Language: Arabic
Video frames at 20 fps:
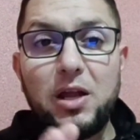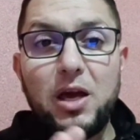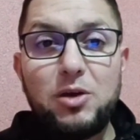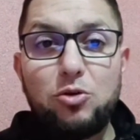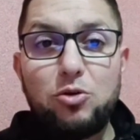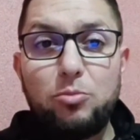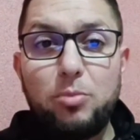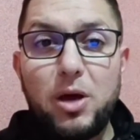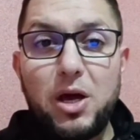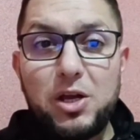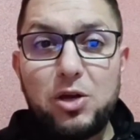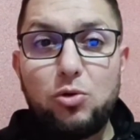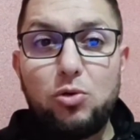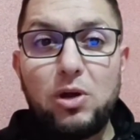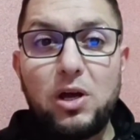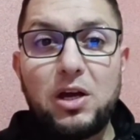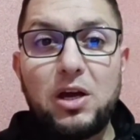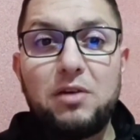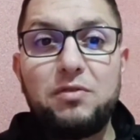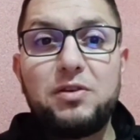يبارك
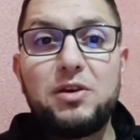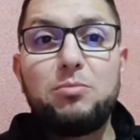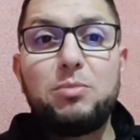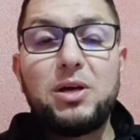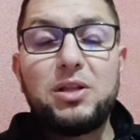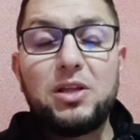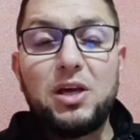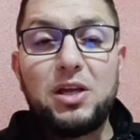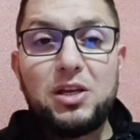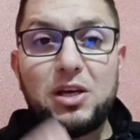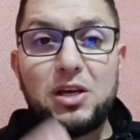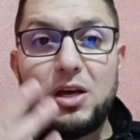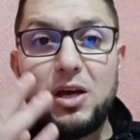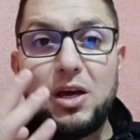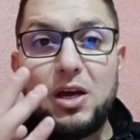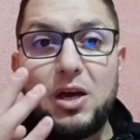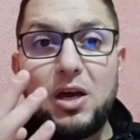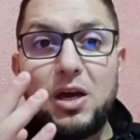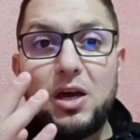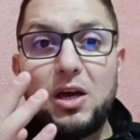لك في بدنك
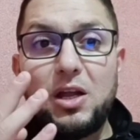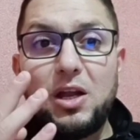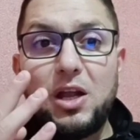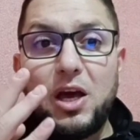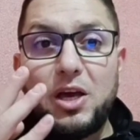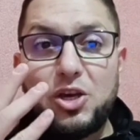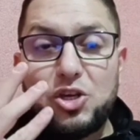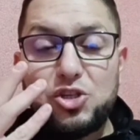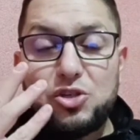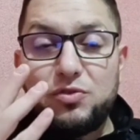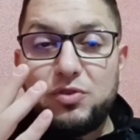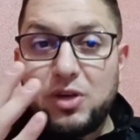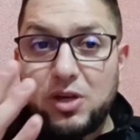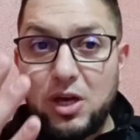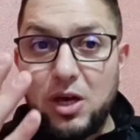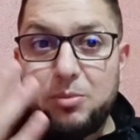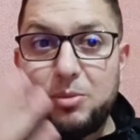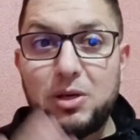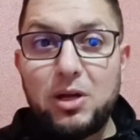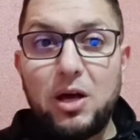لا يشفيك
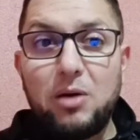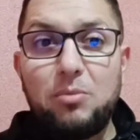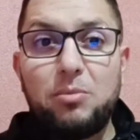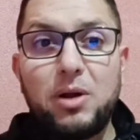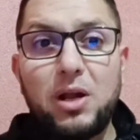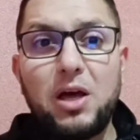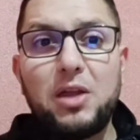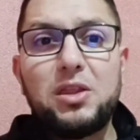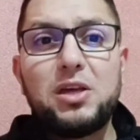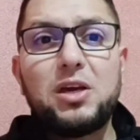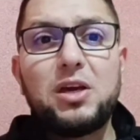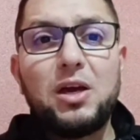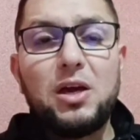من أمراضك